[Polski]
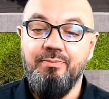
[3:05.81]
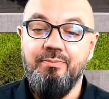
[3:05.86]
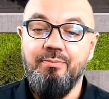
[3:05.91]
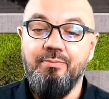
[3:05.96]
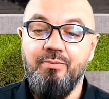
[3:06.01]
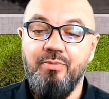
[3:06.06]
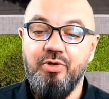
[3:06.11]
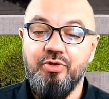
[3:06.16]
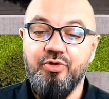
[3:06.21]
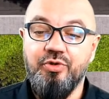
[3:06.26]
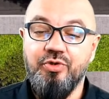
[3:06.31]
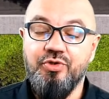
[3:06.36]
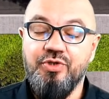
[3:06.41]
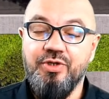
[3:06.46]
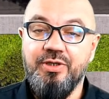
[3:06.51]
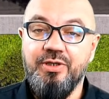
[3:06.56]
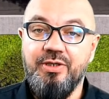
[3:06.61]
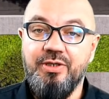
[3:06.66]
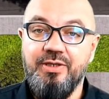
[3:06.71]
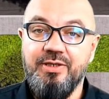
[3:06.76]

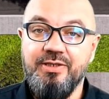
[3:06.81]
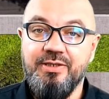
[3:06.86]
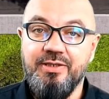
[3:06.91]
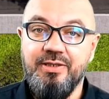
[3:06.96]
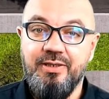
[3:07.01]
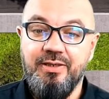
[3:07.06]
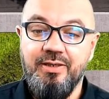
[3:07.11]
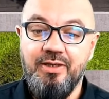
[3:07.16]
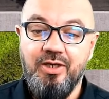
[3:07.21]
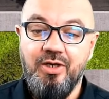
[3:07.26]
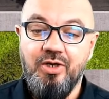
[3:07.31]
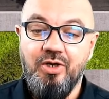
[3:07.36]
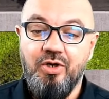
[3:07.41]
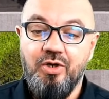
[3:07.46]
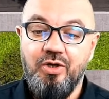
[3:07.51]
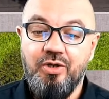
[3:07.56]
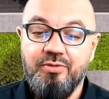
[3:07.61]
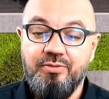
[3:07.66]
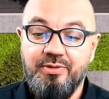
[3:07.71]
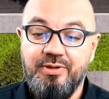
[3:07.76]
Motocyklista.
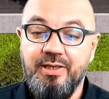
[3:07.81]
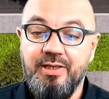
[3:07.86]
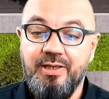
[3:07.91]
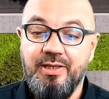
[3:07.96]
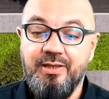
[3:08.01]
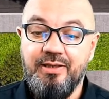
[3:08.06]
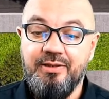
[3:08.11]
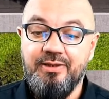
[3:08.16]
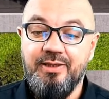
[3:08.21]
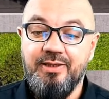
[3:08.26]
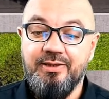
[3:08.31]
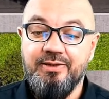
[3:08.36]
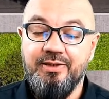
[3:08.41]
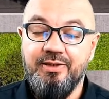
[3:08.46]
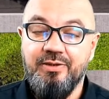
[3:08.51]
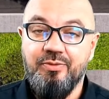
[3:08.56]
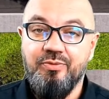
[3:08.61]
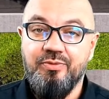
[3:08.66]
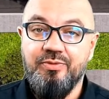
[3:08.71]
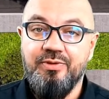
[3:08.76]
Ja
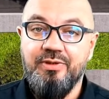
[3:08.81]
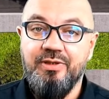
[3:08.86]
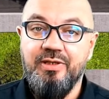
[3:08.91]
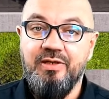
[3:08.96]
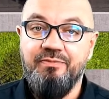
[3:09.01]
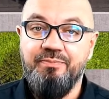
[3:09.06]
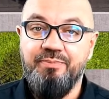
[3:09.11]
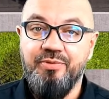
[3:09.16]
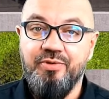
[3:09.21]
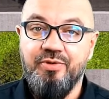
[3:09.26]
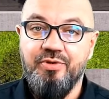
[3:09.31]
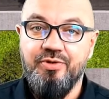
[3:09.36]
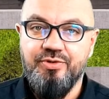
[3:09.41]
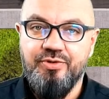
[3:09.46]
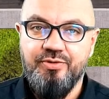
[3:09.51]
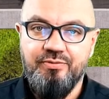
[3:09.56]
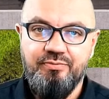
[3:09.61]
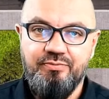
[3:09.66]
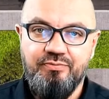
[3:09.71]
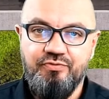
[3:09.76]
jadę na
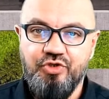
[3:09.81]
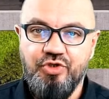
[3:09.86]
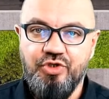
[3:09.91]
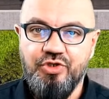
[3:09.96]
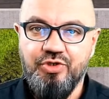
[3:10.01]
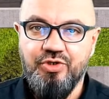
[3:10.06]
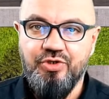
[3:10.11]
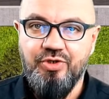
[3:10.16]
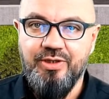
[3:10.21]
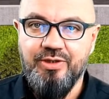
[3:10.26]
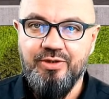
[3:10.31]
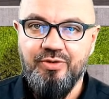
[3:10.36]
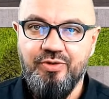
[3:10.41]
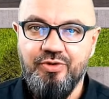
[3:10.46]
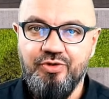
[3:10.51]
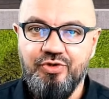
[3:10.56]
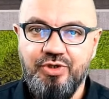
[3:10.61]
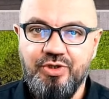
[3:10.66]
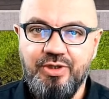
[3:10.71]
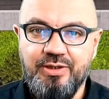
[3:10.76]
wprost wszystko
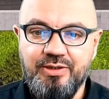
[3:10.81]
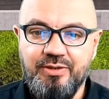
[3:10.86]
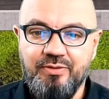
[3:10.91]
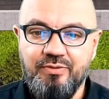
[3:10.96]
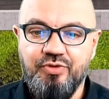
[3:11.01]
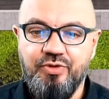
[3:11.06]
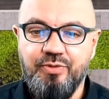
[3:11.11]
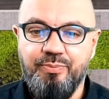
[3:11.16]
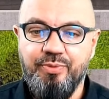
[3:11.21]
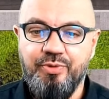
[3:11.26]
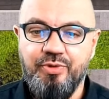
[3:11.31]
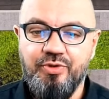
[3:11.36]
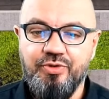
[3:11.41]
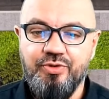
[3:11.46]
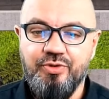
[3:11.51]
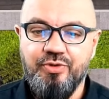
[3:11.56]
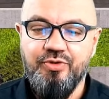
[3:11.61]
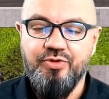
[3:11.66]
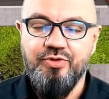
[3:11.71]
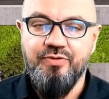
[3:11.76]
jedno gdzie jadę, czy
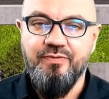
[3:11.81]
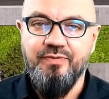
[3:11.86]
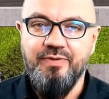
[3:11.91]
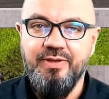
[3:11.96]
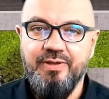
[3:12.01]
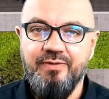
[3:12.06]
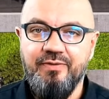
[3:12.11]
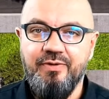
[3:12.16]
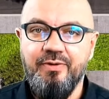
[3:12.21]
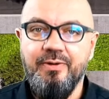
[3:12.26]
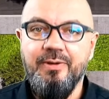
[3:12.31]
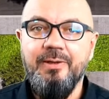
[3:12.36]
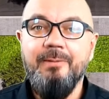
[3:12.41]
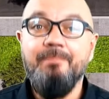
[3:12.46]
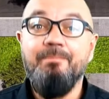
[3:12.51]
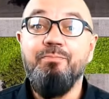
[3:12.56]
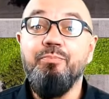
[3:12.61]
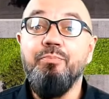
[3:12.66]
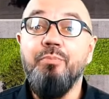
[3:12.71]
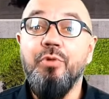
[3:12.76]
prosto, czy w lewo,
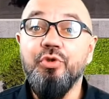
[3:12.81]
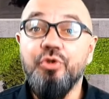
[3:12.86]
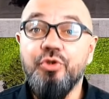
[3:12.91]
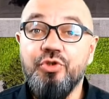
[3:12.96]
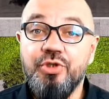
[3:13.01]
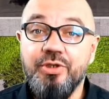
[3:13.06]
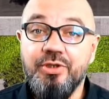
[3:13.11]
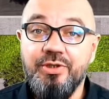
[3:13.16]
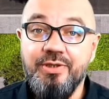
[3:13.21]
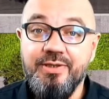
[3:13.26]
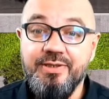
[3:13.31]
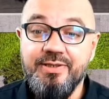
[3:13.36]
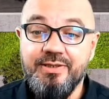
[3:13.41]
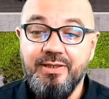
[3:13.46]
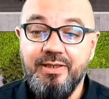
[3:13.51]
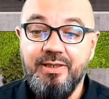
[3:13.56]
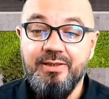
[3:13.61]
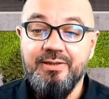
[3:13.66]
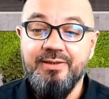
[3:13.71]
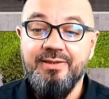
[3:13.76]

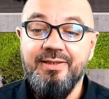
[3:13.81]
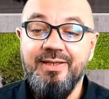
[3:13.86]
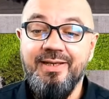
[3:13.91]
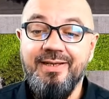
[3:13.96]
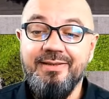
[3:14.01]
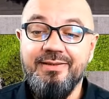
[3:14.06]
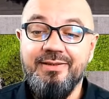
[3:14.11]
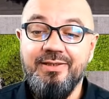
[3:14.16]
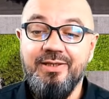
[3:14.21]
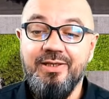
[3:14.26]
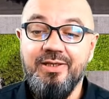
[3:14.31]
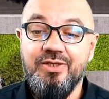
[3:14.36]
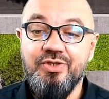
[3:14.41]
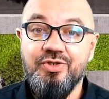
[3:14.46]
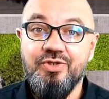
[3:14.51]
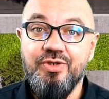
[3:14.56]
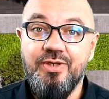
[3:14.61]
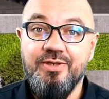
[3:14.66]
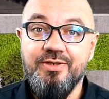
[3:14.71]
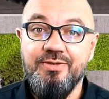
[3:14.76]
motocyklista
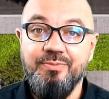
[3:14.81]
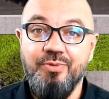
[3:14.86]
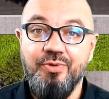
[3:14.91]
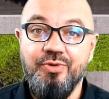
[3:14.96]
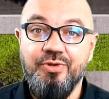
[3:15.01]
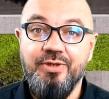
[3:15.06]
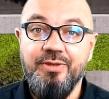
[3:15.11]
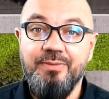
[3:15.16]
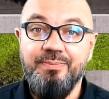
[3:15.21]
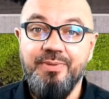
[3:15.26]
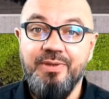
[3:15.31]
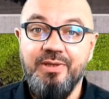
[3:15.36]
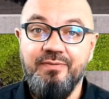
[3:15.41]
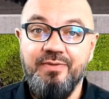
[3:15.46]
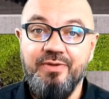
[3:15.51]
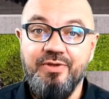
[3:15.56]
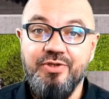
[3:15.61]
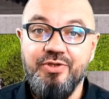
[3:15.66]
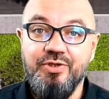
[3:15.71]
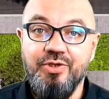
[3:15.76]
nadjeżdża z mojej
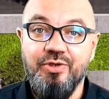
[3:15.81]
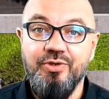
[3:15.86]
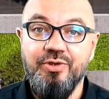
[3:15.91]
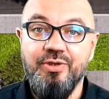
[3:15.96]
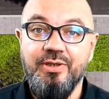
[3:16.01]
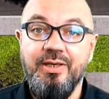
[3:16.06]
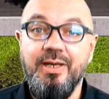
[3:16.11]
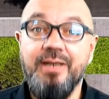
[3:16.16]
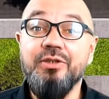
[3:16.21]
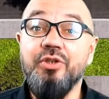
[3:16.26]
prawej strony.